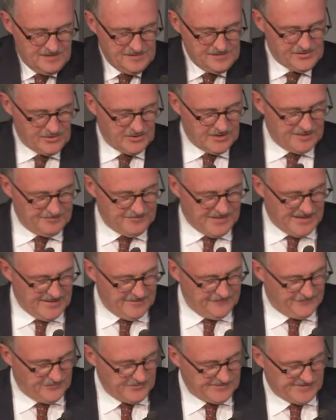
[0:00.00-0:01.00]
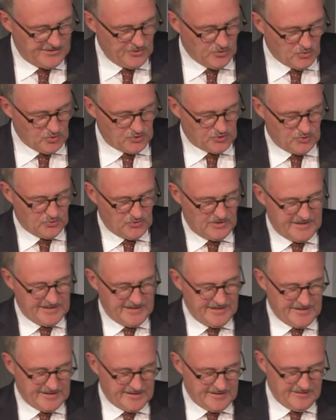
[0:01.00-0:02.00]
sondern beeinflusst die Hochschule
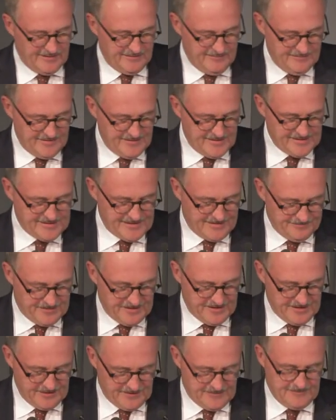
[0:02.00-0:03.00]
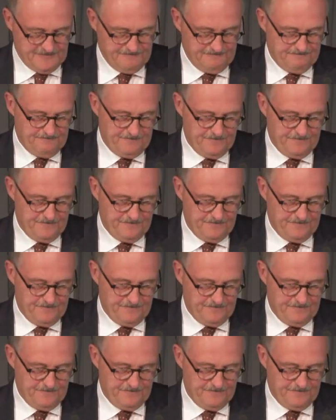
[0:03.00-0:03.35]
in ihrer Gesamtheit.